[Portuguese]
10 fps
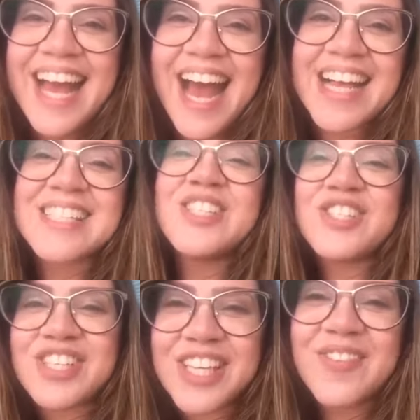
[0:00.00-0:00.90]

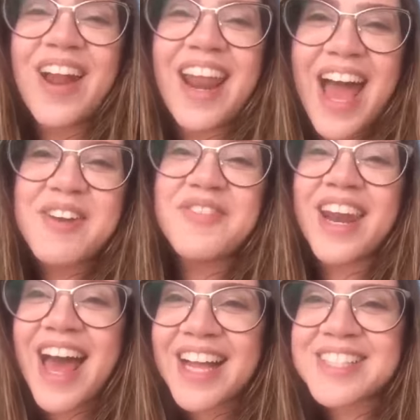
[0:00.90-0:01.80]
assistindo a live
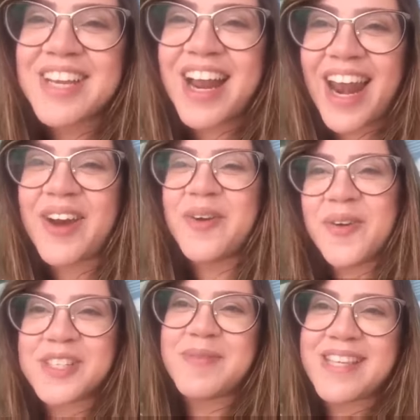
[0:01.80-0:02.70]
lá de
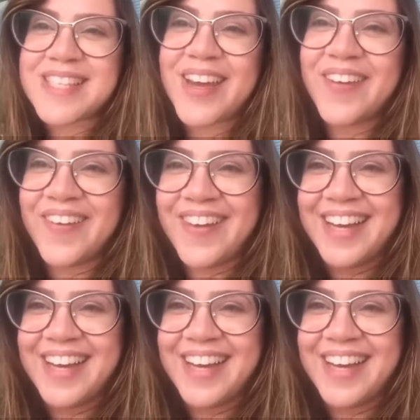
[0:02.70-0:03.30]
Alagoas, Maceió.